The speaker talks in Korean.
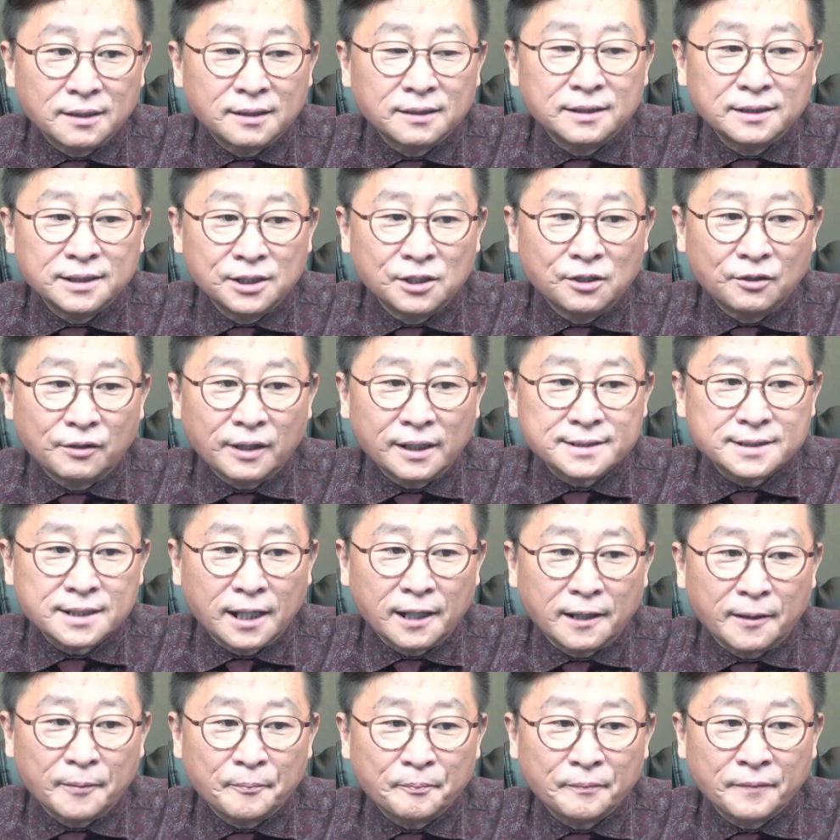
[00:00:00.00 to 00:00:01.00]

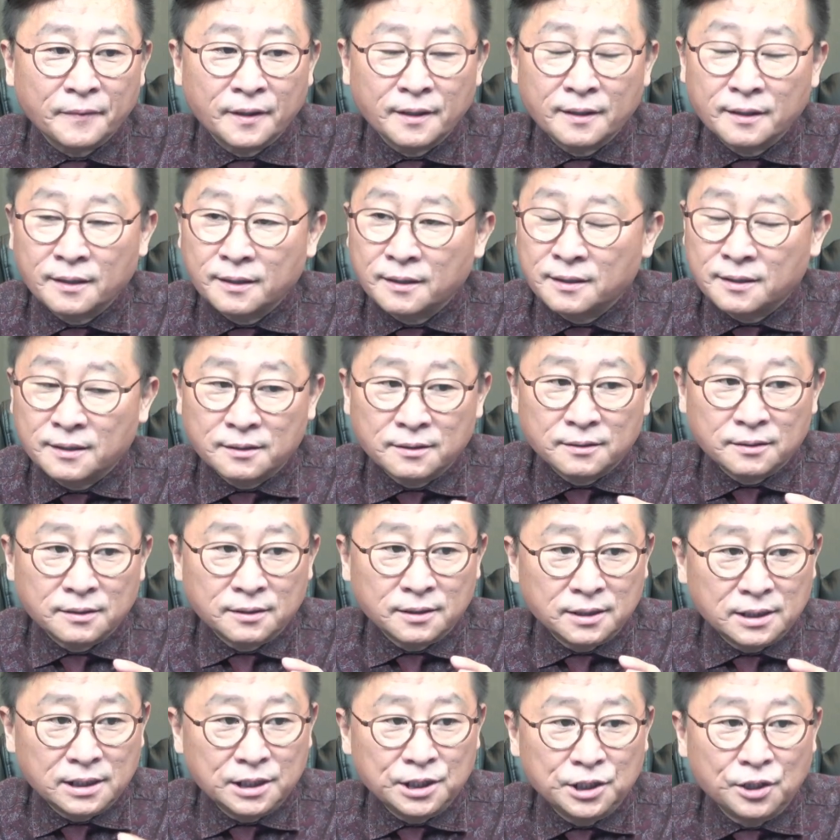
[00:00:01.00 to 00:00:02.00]
이어가자
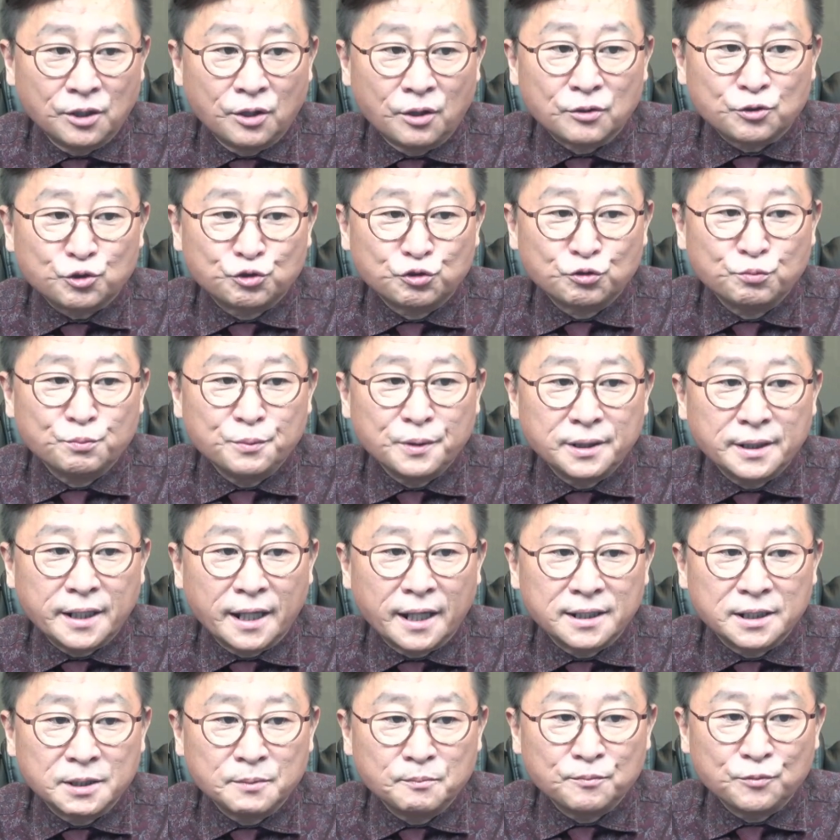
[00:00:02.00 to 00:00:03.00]
이영
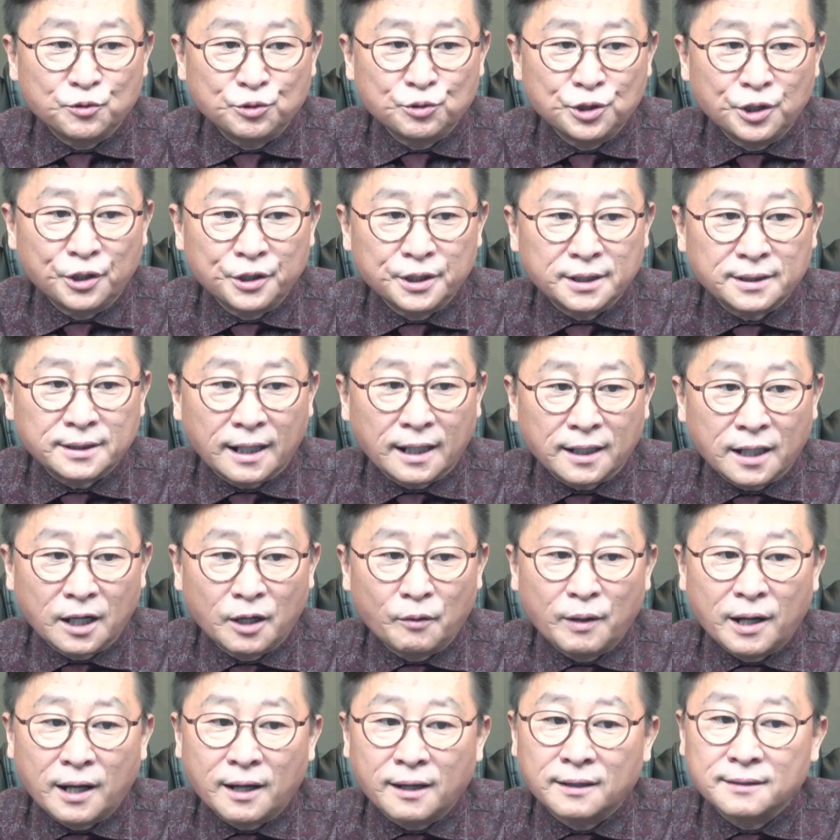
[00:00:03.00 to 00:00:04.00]
국민의힘 위원이
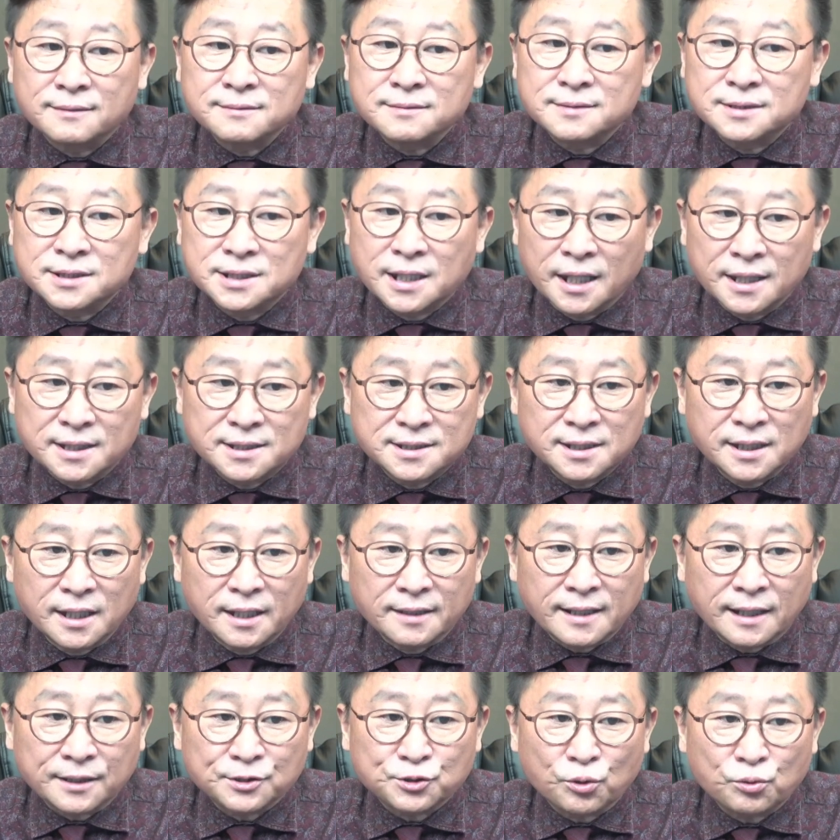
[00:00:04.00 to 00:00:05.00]
다가와 제지에
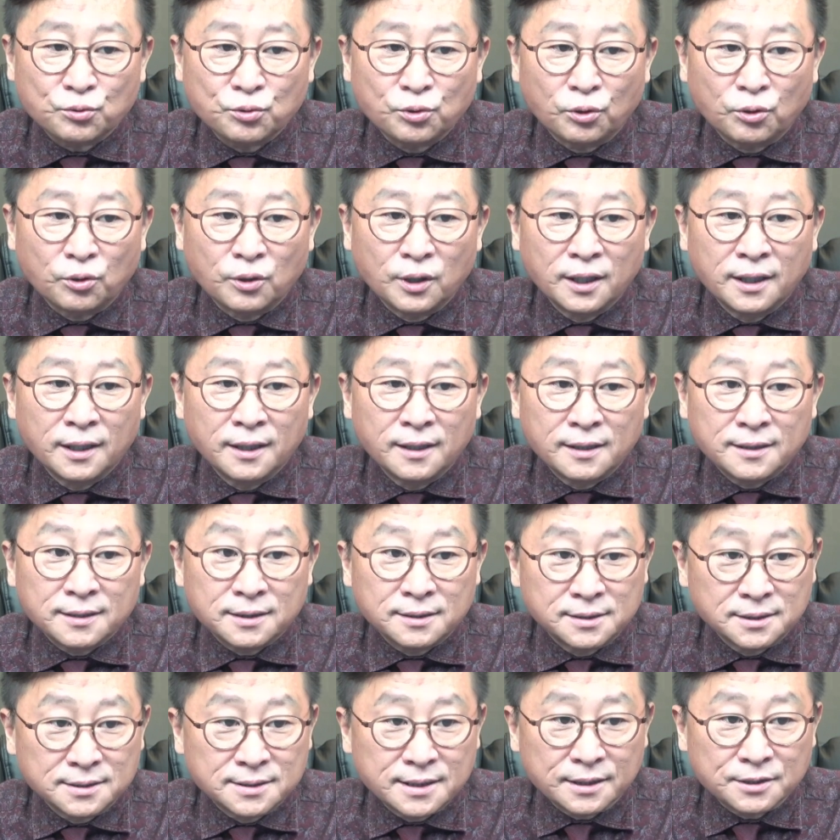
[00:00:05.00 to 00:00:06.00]
나섰고
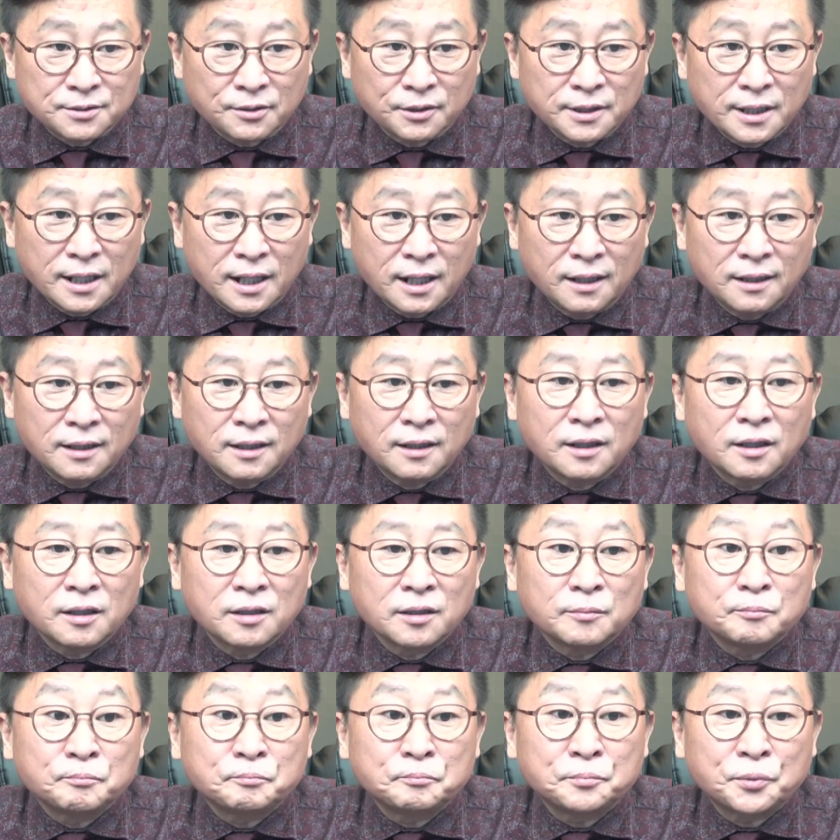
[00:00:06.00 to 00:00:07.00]
그제서야
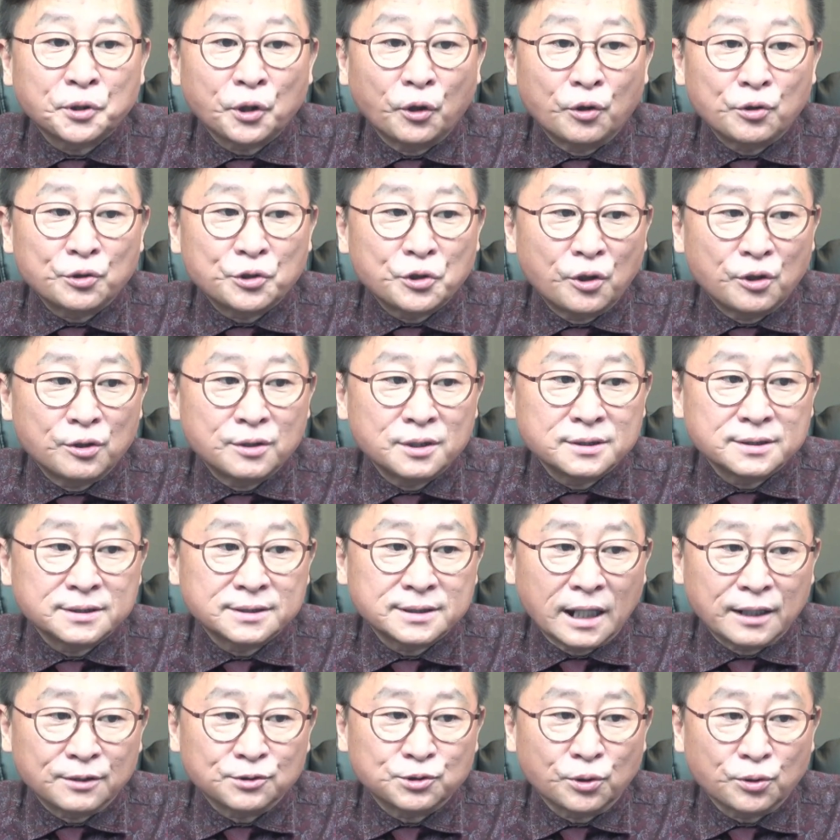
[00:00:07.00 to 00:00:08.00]
표결
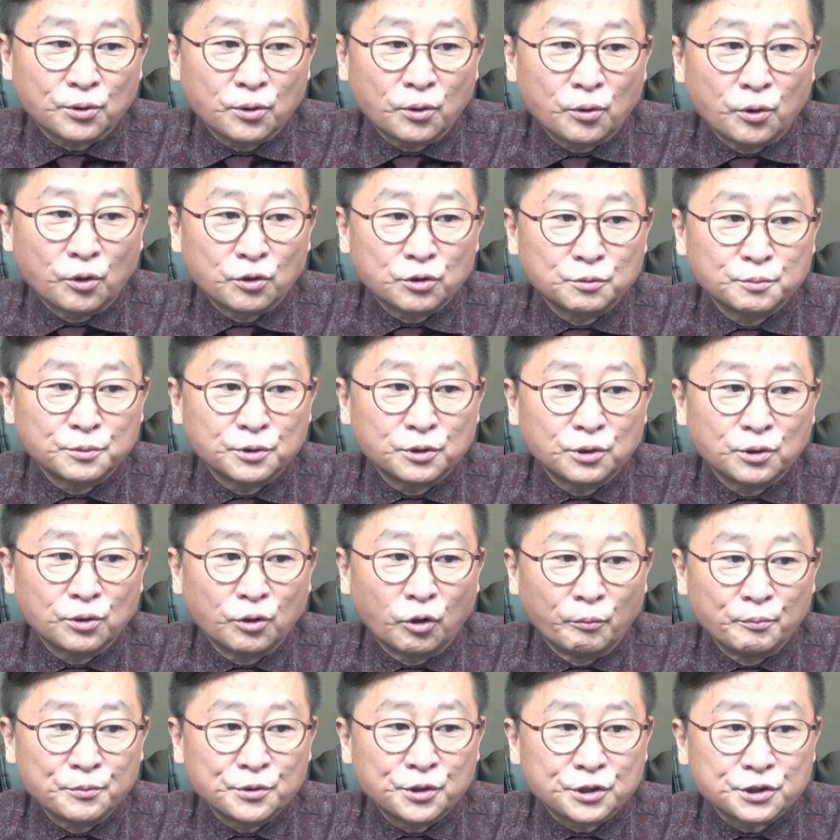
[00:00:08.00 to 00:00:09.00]
장소로 걸음을
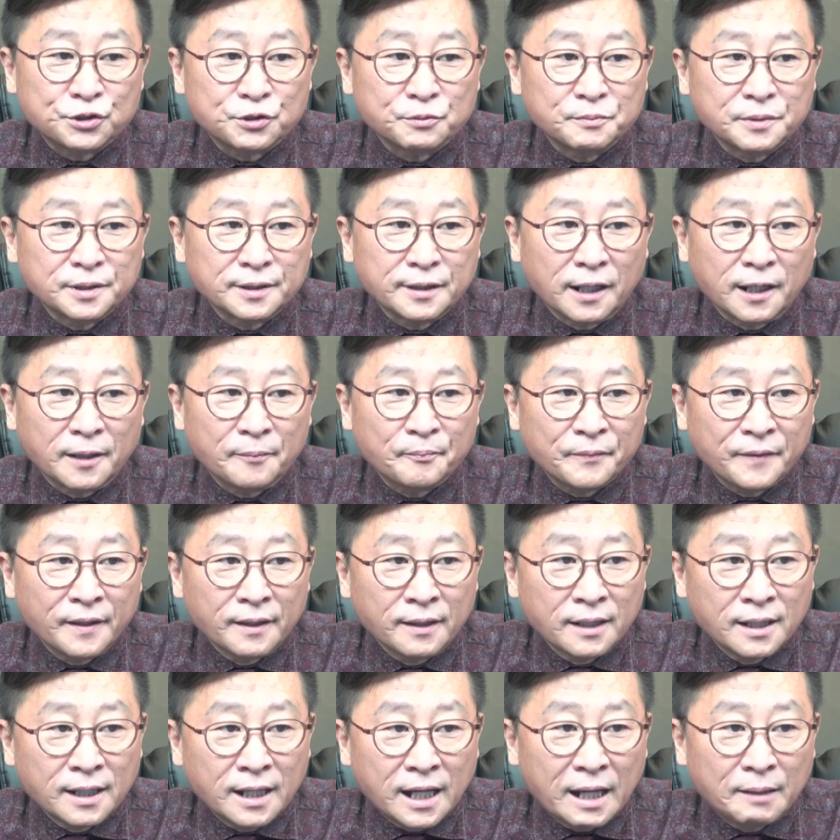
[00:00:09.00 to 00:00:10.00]
옮겼습니다.
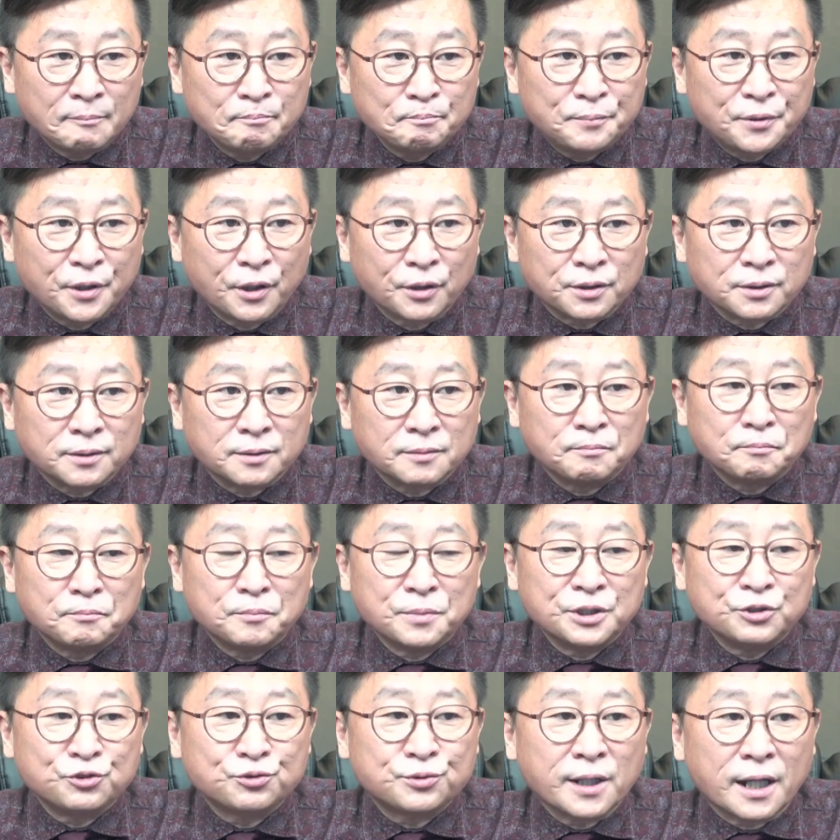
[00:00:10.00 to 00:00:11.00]
한편
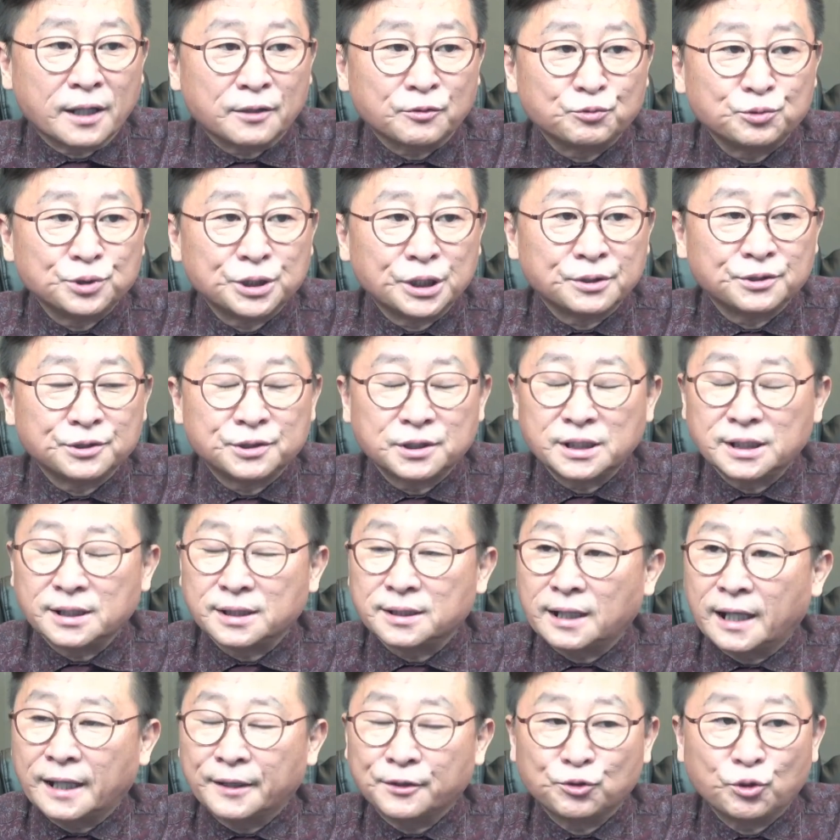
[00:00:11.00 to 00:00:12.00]
민주당 위원들이
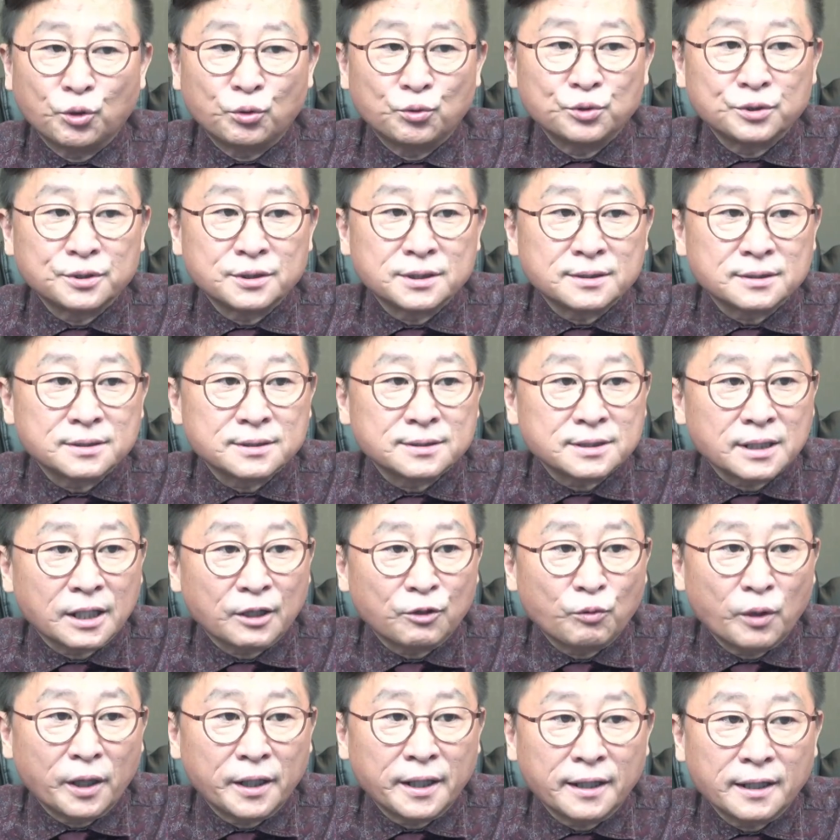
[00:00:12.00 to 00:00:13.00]
한동훈
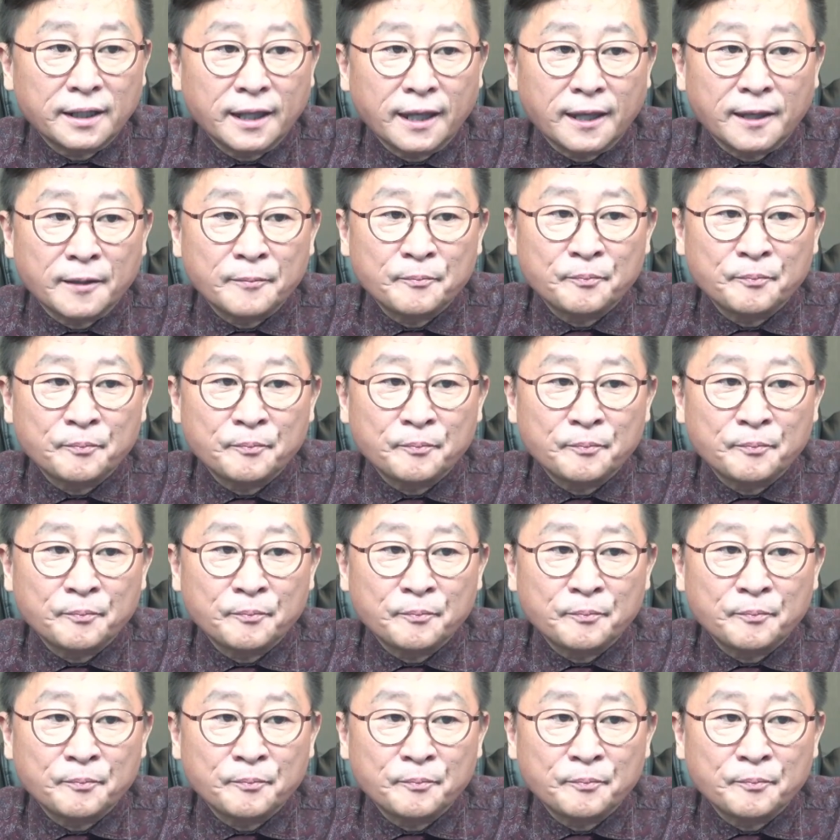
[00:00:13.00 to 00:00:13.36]
장관에게